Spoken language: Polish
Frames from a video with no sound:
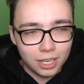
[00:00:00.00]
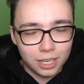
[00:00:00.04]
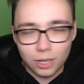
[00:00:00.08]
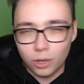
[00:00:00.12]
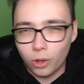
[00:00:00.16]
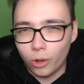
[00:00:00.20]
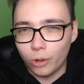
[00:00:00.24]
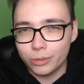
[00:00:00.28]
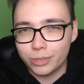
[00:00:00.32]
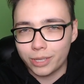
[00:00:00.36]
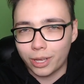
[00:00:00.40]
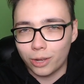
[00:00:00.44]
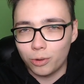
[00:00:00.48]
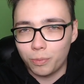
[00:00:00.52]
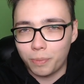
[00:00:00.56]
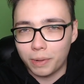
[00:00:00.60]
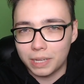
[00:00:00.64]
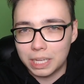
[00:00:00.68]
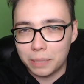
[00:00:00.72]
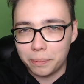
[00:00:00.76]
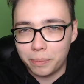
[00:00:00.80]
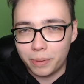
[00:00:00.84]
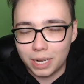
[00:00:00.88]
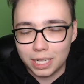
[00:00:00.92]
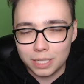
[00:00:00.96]
E, Oscar
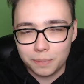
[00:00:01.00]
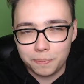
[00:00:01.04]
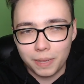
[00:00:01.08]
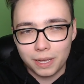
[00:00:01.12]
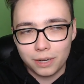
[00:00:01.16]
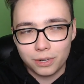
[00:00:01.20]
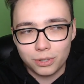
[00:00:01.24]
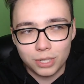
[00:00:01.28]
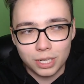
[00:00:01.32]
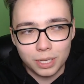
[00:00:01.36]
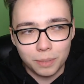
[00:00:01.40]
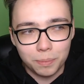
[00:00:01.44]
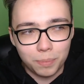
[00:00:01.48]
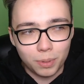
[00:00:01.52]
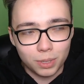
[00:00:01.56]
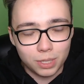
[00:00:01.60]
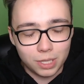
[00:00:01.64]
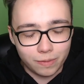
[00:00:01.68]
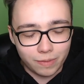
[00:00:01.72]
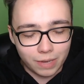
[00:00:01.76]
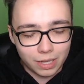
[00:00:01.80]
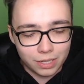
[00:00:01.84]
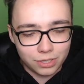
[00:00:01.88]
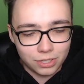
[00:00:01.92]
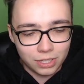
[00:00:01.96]
upada po raz pierwszy,
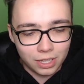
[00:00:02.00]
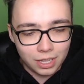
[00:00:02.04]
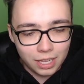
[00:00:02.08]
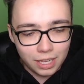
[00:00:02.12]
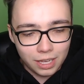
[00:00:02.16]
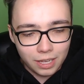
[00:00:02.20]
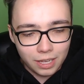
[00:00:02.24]
ponieważ